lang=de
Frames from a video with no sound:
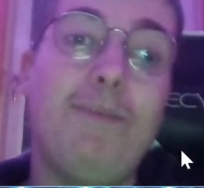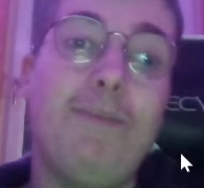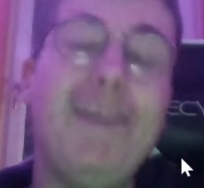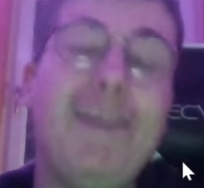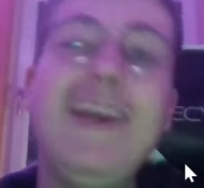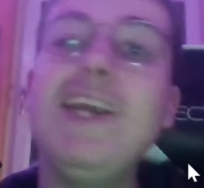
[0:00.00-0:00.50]

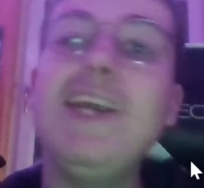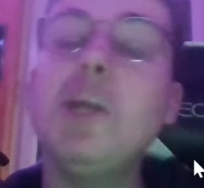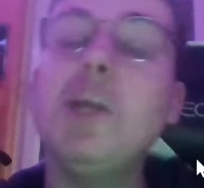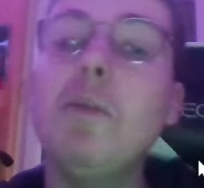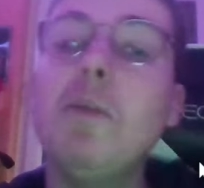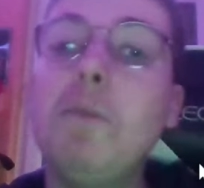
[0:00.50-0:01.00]
Tatsächlich stimmt
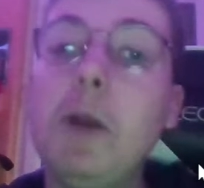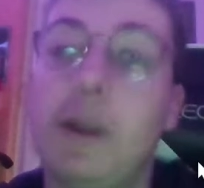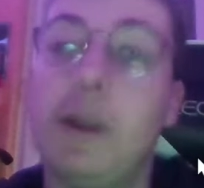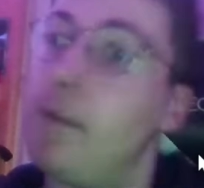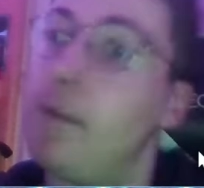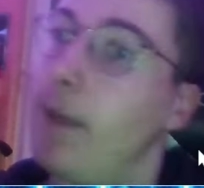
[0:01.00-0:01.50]
es
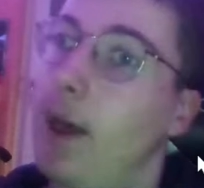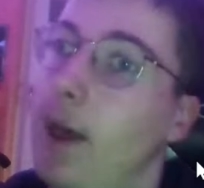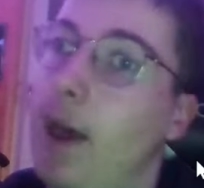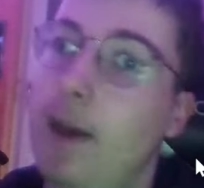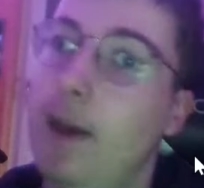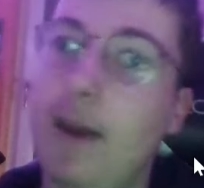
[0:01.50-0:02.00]
wirklich.
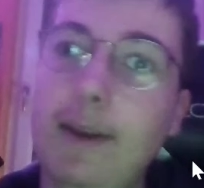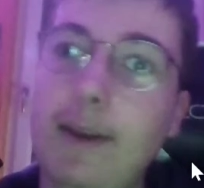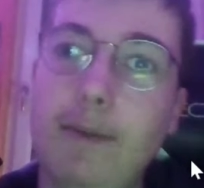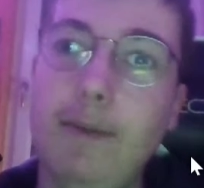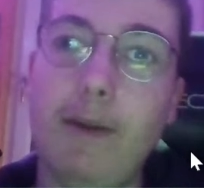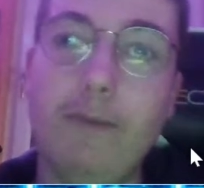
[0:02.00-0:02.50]
Ich hatte
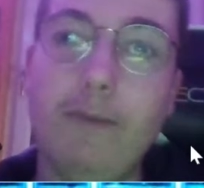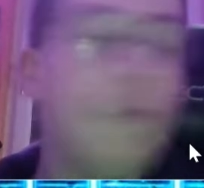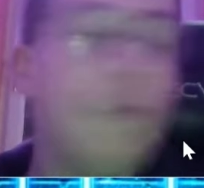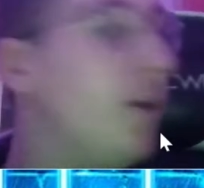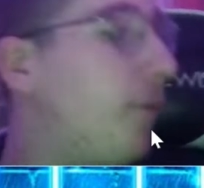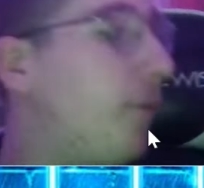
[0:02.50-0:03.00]
meine
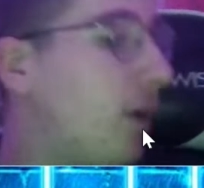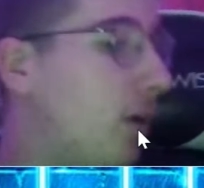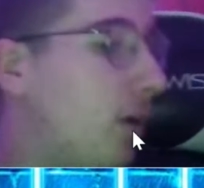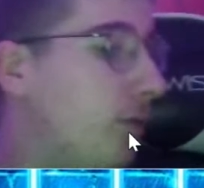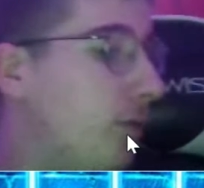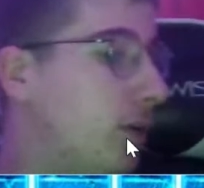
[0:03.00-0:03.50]
Wii-Spiele
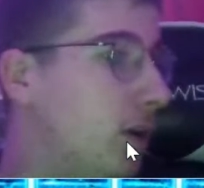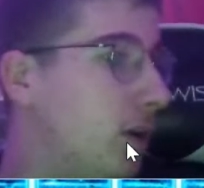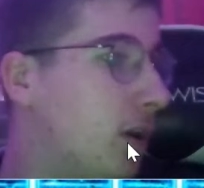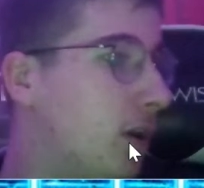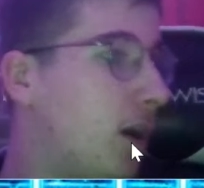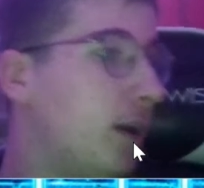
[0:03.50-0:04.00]
verkauft, die ich
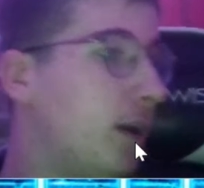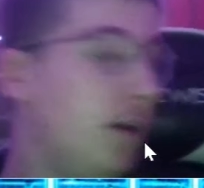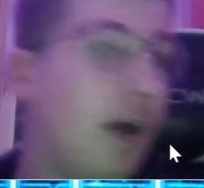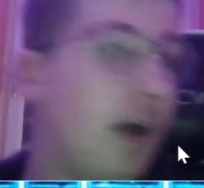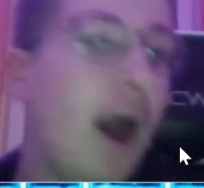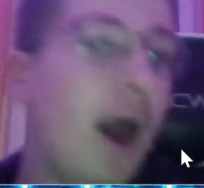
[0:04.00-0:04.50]
hatte,
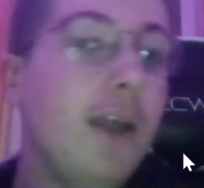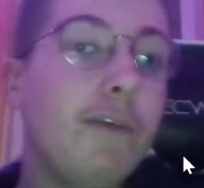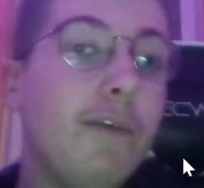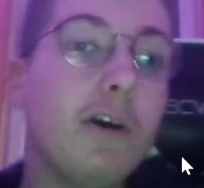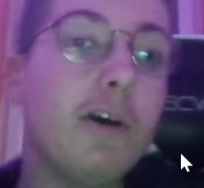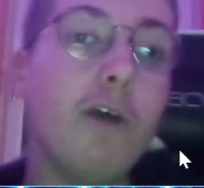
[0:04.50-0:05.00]
alle
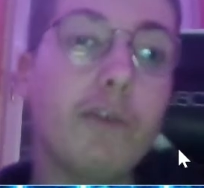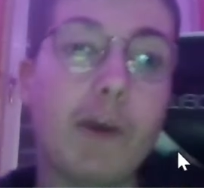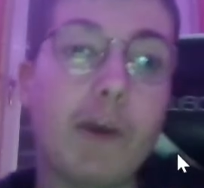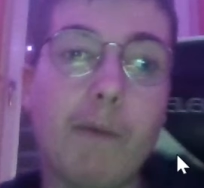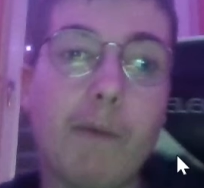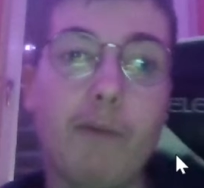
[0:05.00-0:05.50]
verkauft auf
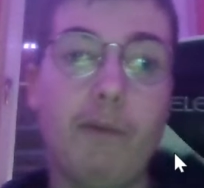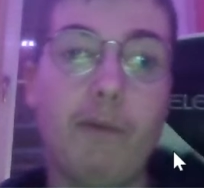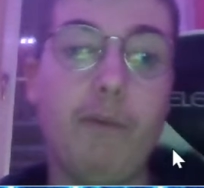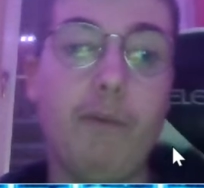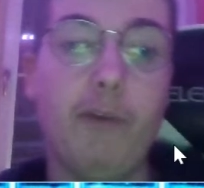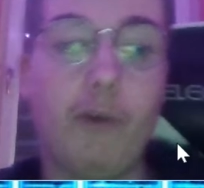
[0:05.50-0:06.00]
einmal für
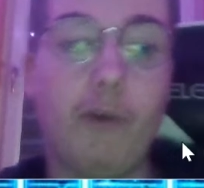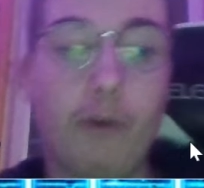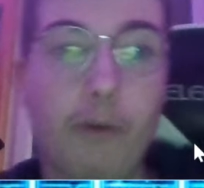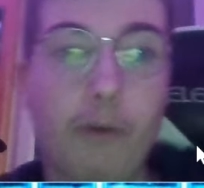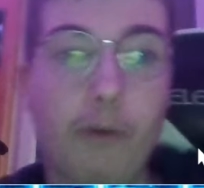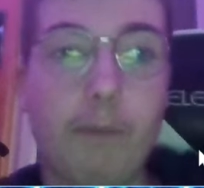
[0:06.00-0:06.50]
15
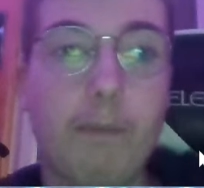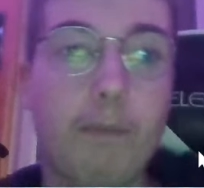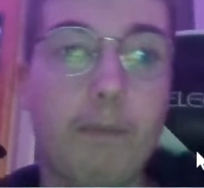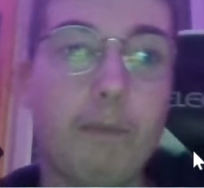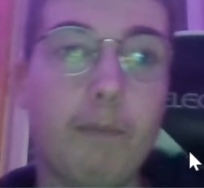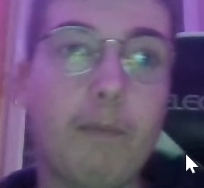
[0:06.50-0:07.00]
Euro
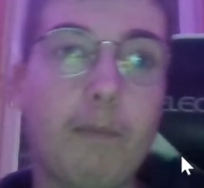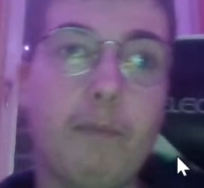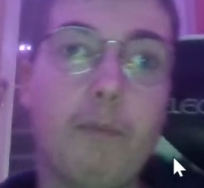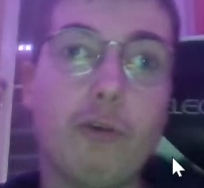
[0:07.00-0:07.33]
pro